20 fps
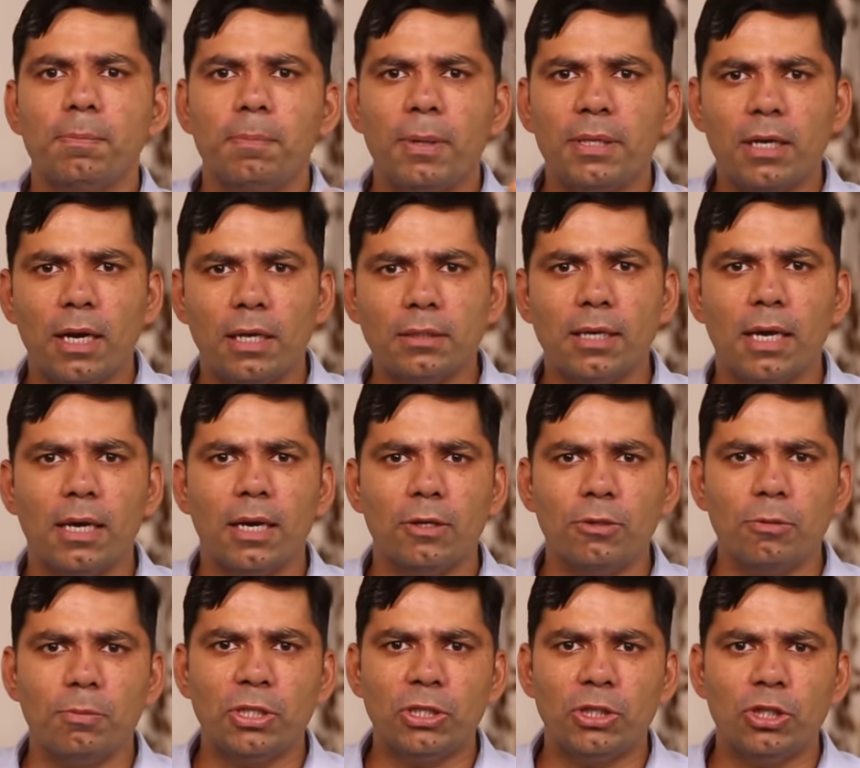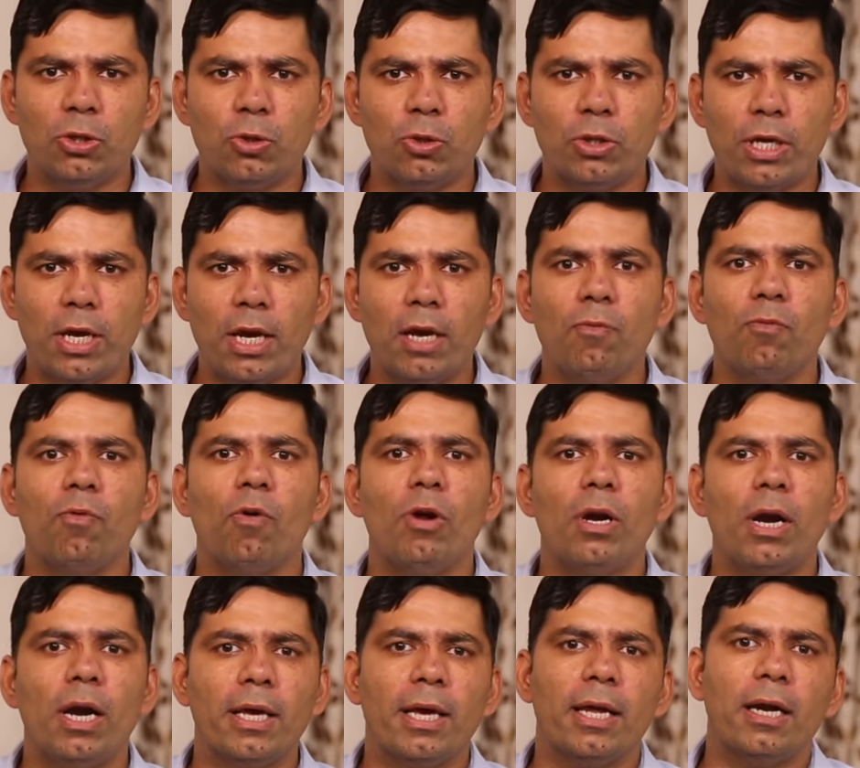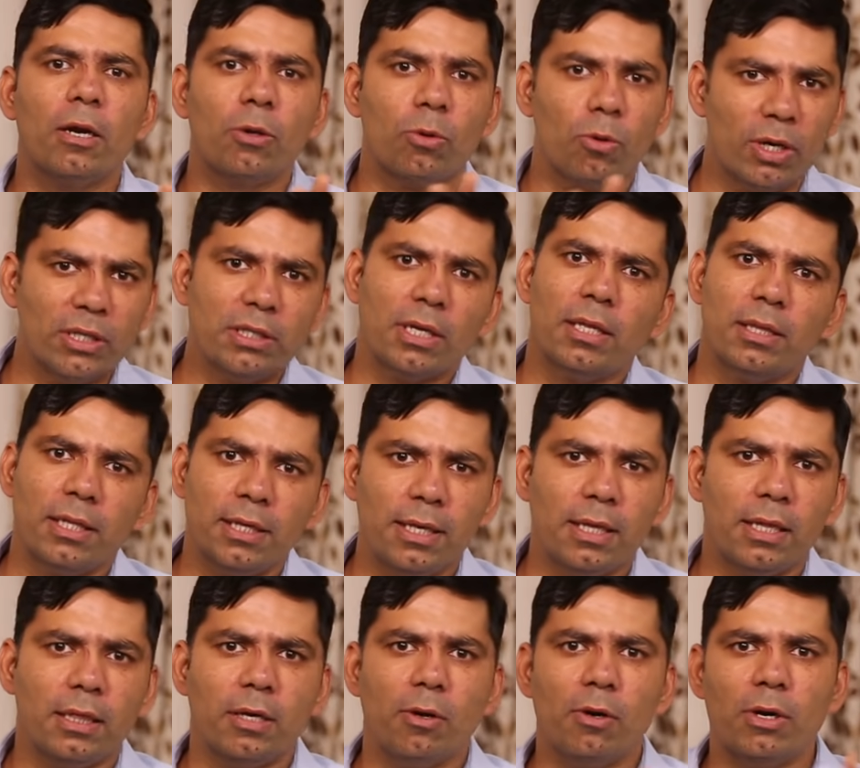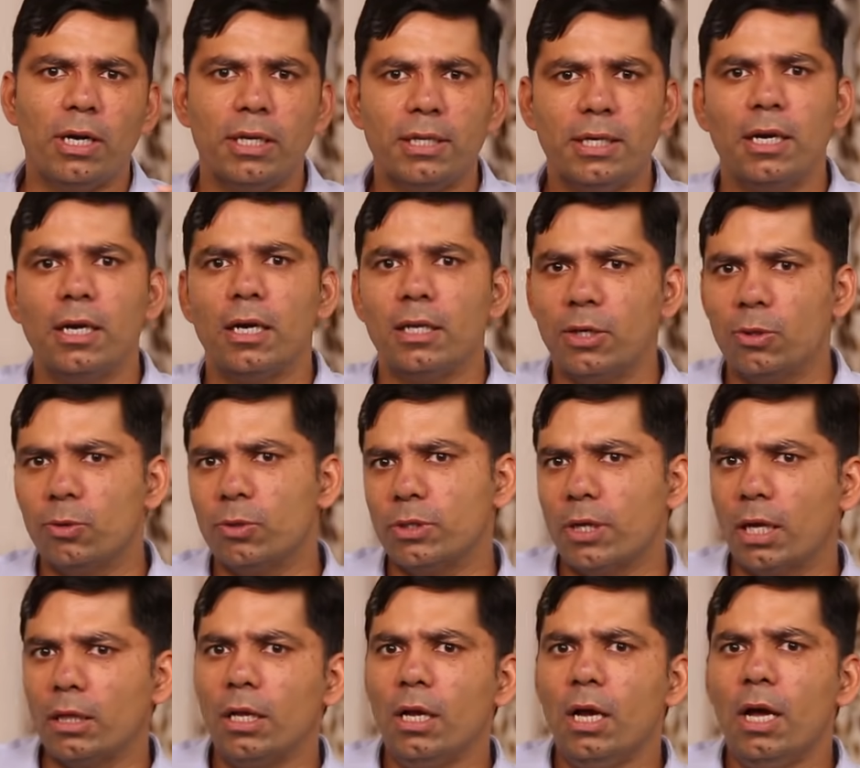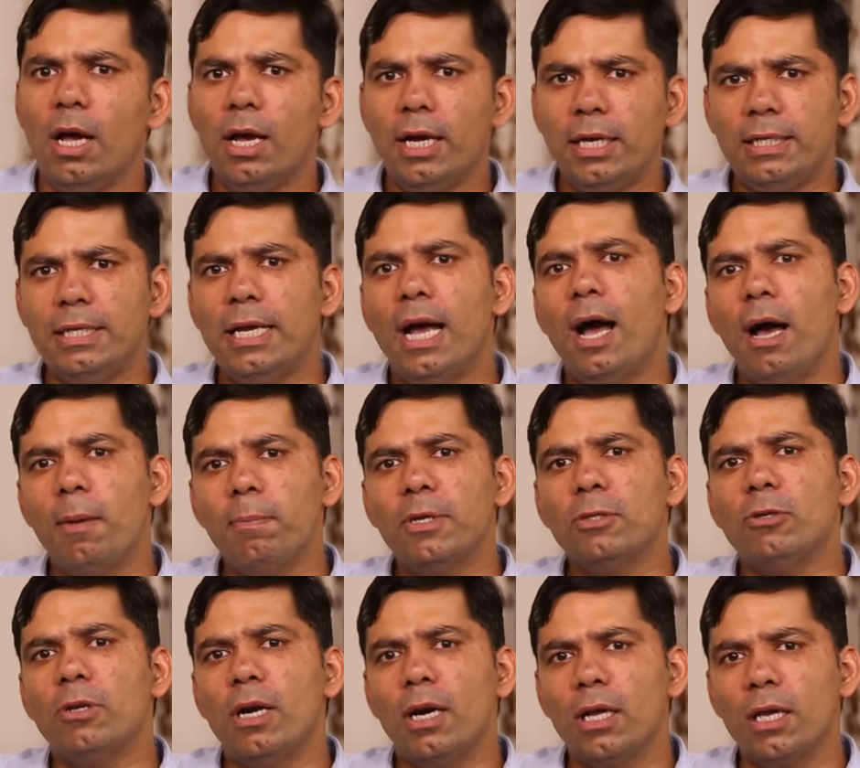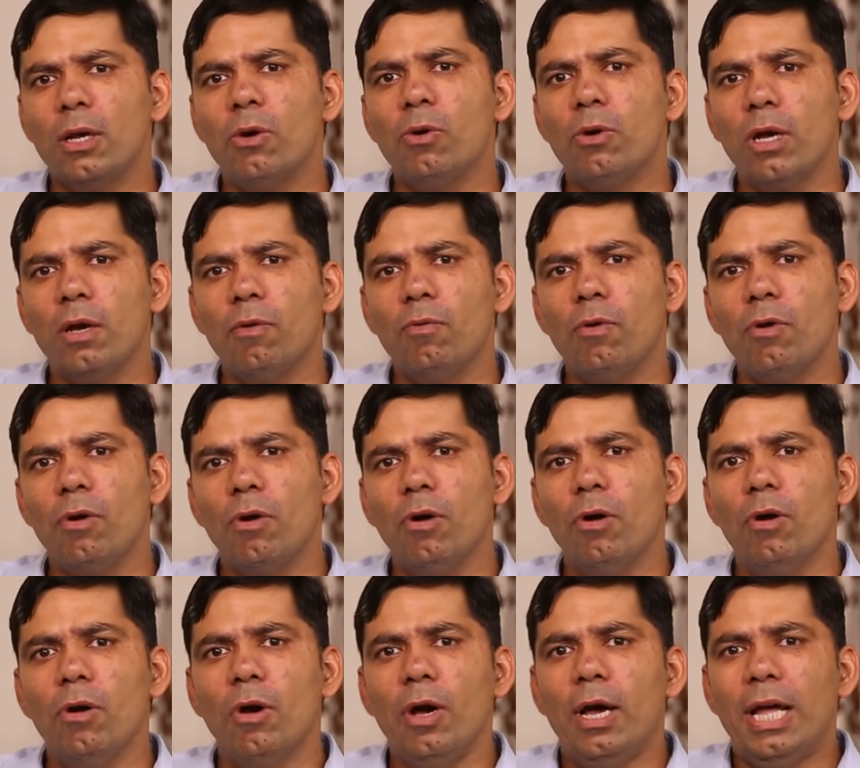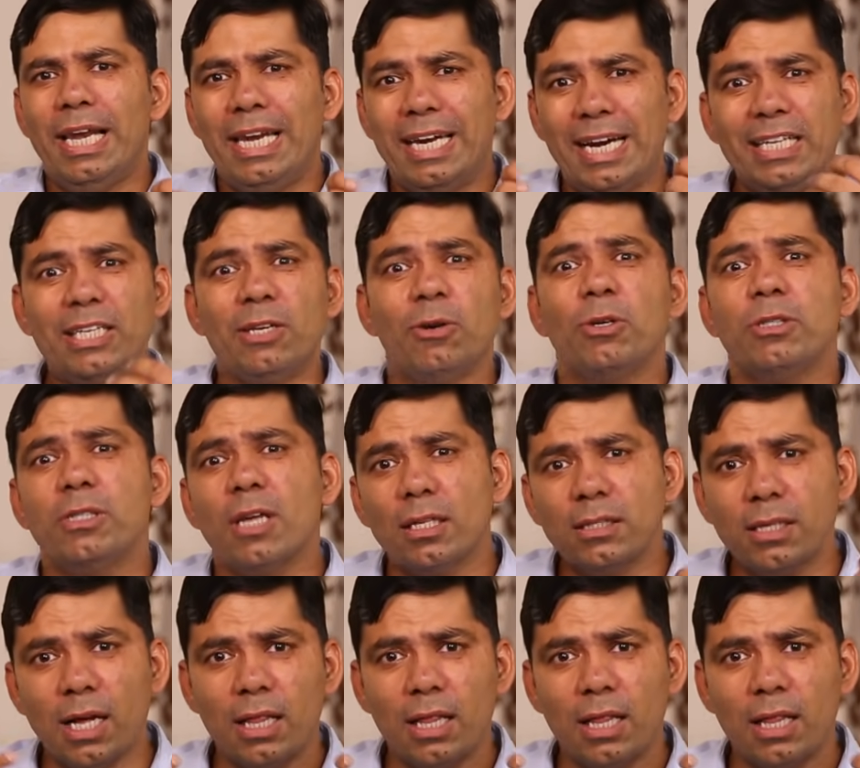से पंद्रह साल के जो बच्चे होते हैं वो लड़के लड़कों के साथ ही खेलते हैं और लड़कियाँ लड़कियों के साथ यहाँ पर जो लड़के होंगे वो लड़कियों के साथ